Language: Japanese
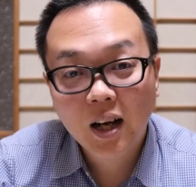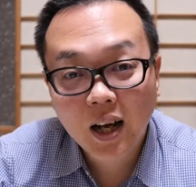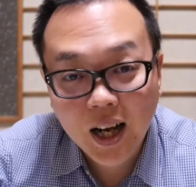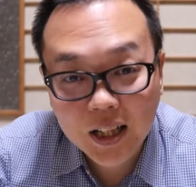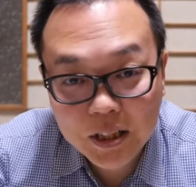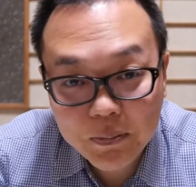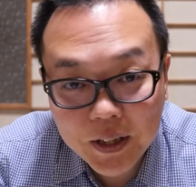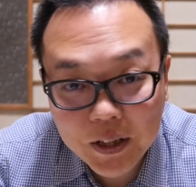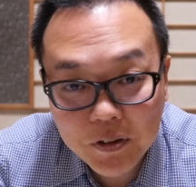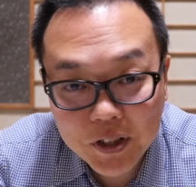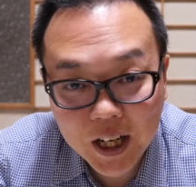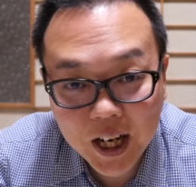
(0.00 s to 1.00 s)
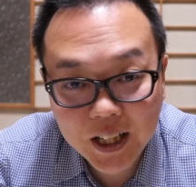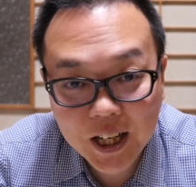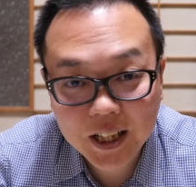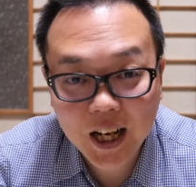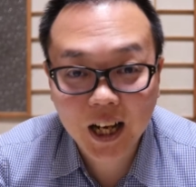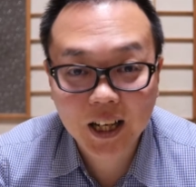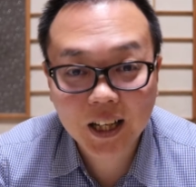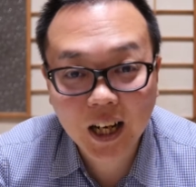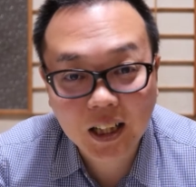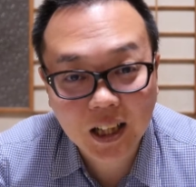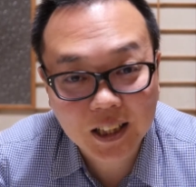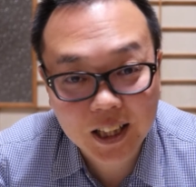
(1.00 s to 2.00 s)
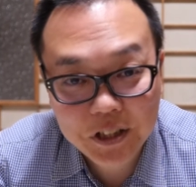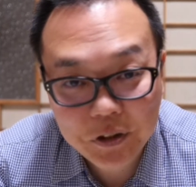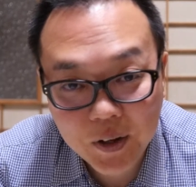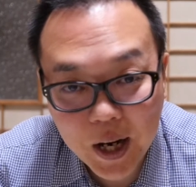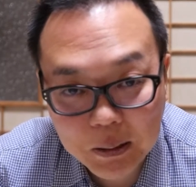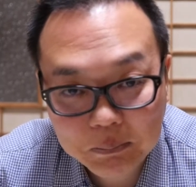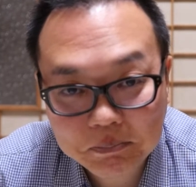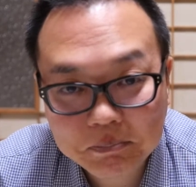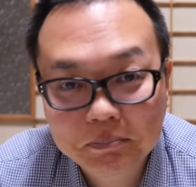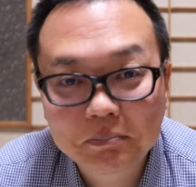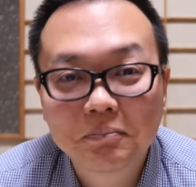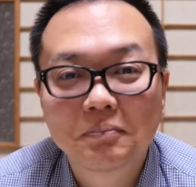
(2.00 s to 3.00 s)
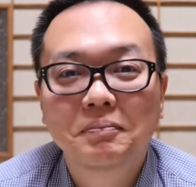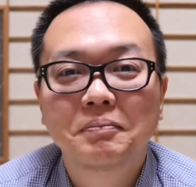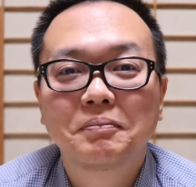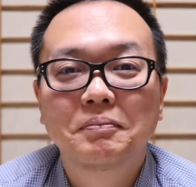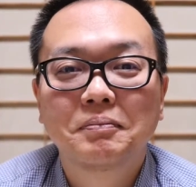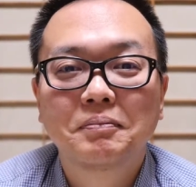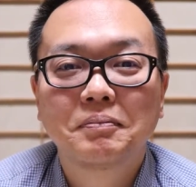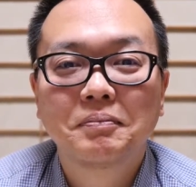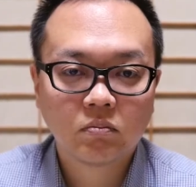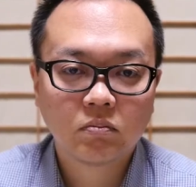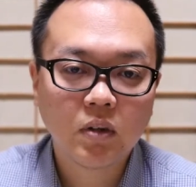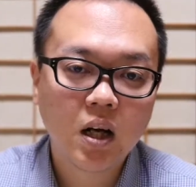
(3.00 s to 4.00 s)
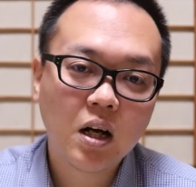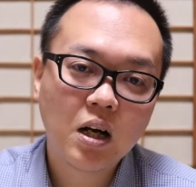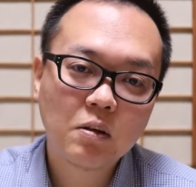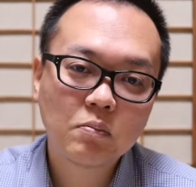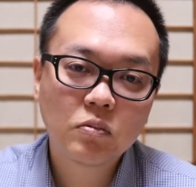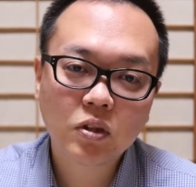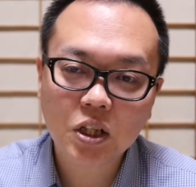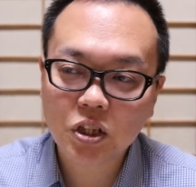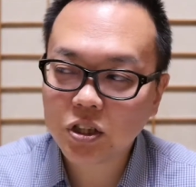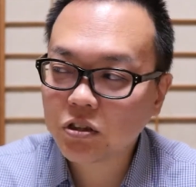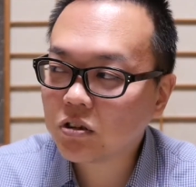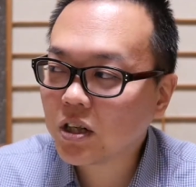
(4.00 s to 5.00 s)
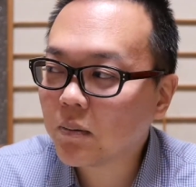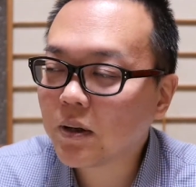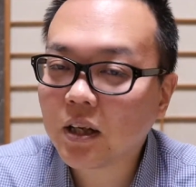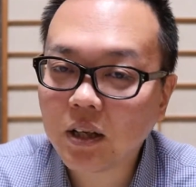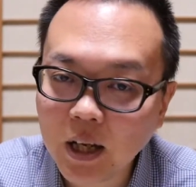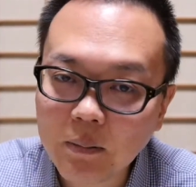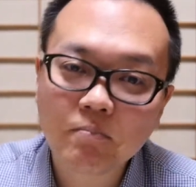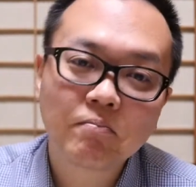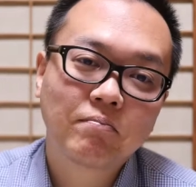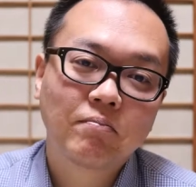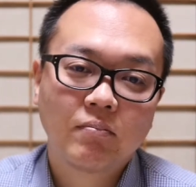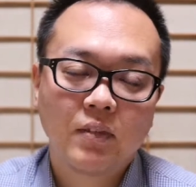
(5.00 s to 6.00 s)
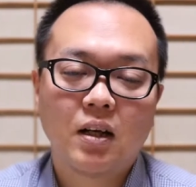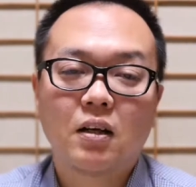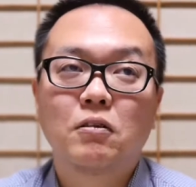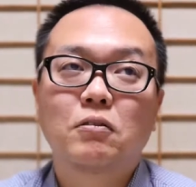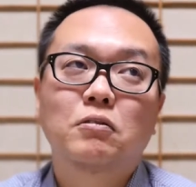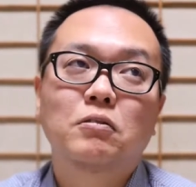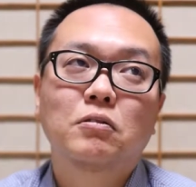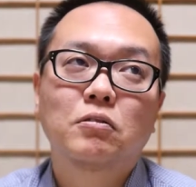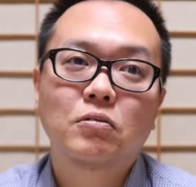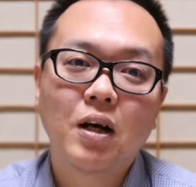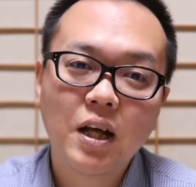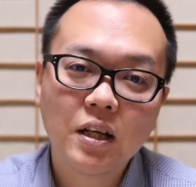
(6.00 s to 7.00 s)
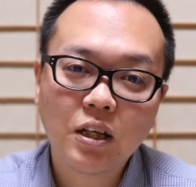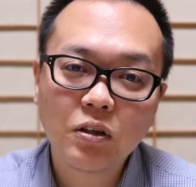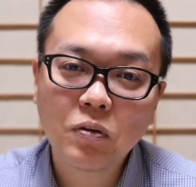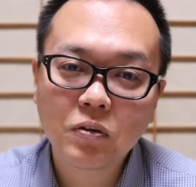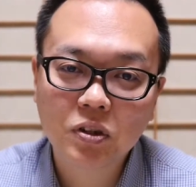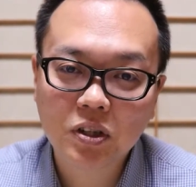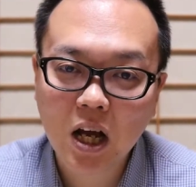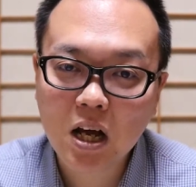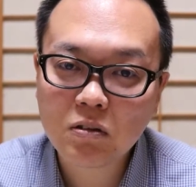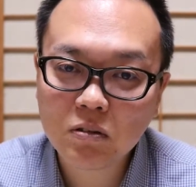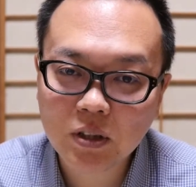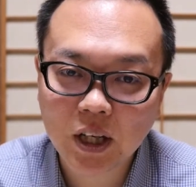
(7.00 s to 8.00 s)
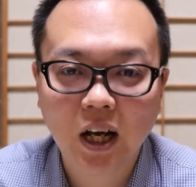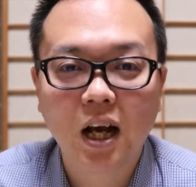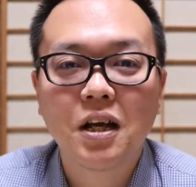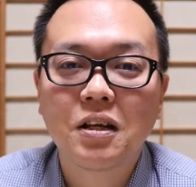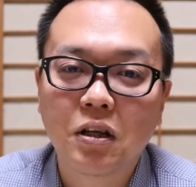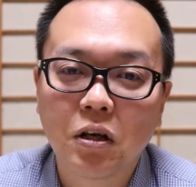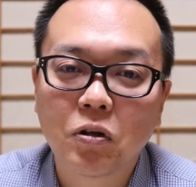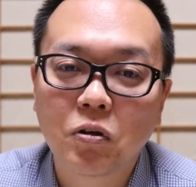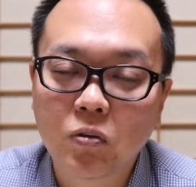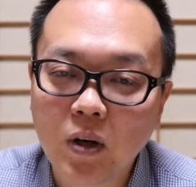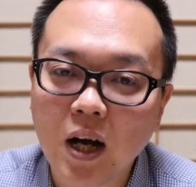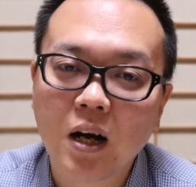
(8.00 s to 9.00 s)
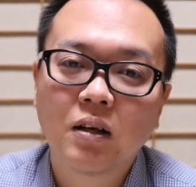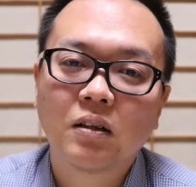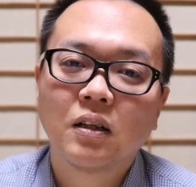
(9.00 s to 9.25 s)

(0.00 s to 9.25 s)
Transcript: 初めての社会ネタいかがだったでしょうかまあ昔に比べてねあの和暦を使う機会っていうのは、